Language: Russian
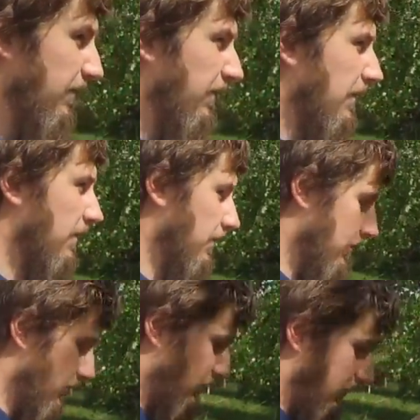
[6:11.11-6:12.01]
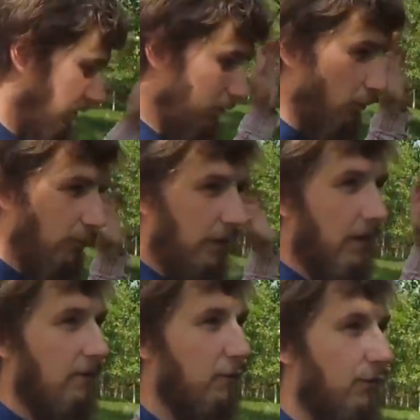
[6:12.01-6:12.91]
Э, Стряхнул в
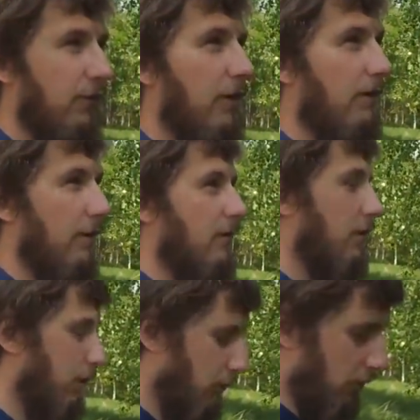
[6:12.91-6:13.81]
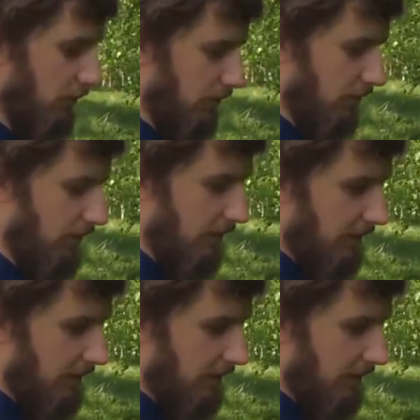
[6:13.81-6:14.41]
раевню с дерева, согнул